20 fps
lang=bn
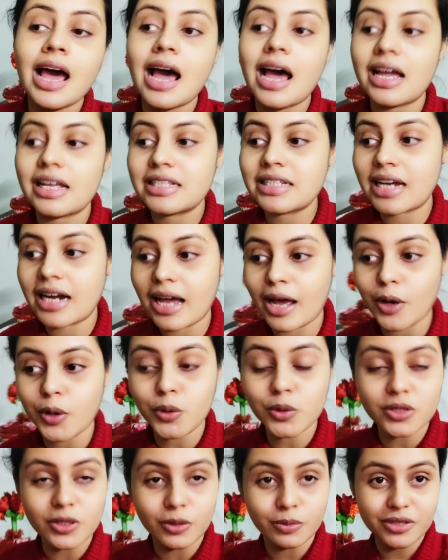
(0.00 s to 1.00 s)
আর যারা
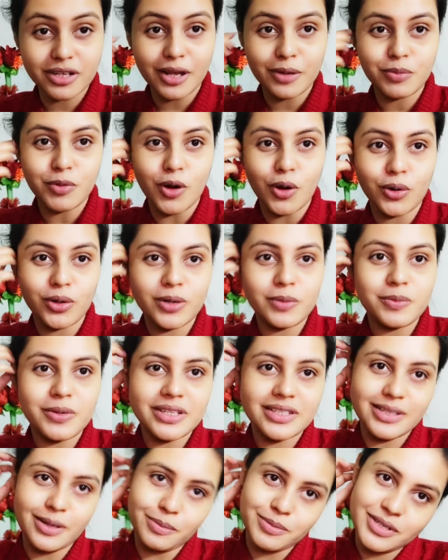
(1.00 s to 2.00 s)
এখনও সাবস্ক্রাইব করনি
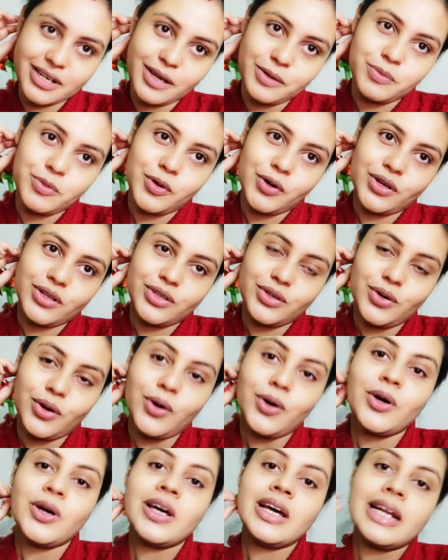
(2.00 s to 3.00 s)
প্লিজ সাবস্ক্রাইব করে দিও
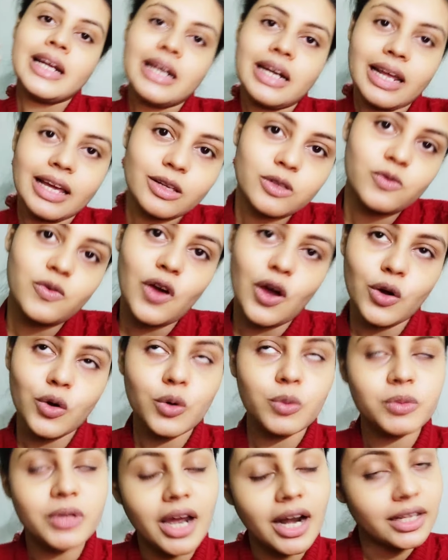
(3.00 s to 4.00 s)
নেক্সট ব্লগ
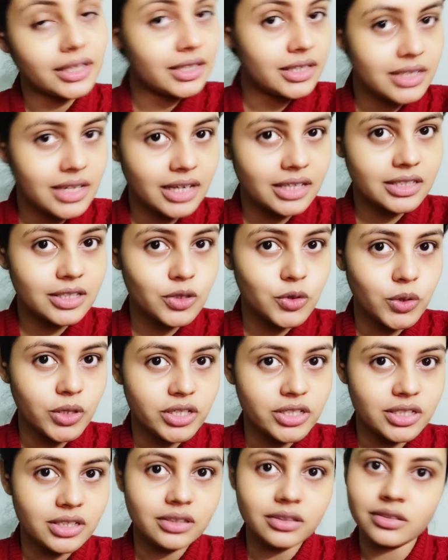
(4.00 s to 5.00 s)
খুব তাড়াতাড়ি আসতে
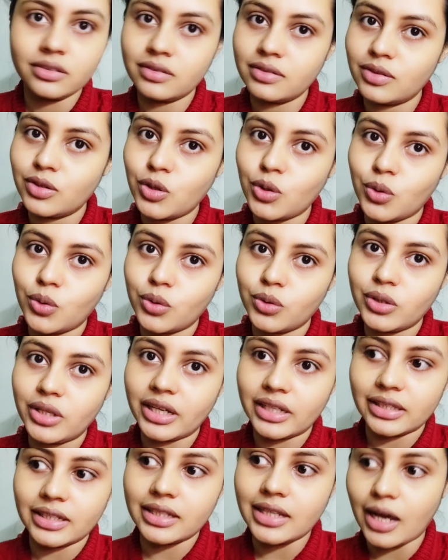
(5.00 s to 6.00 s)
চলেছে তো
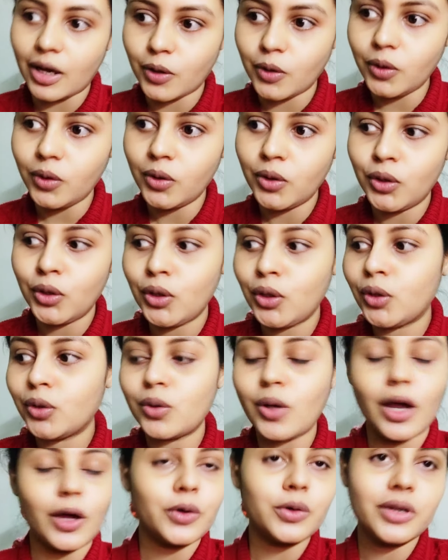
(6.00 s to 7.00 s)
দেখতে থাকো
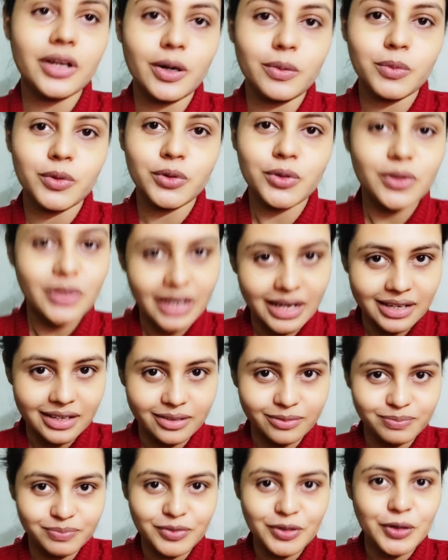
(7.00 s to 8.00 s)
তো এখনকার মতো টাটা
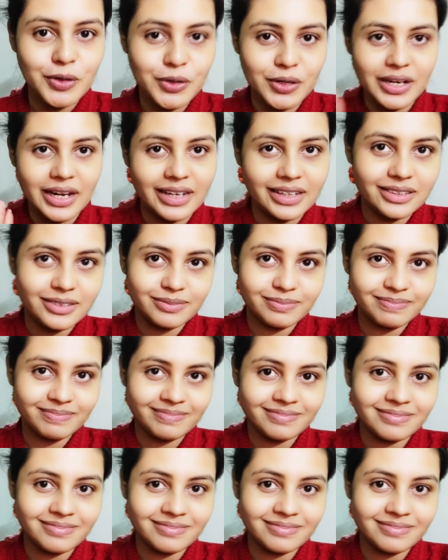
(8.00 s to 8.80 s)
গুড নাইট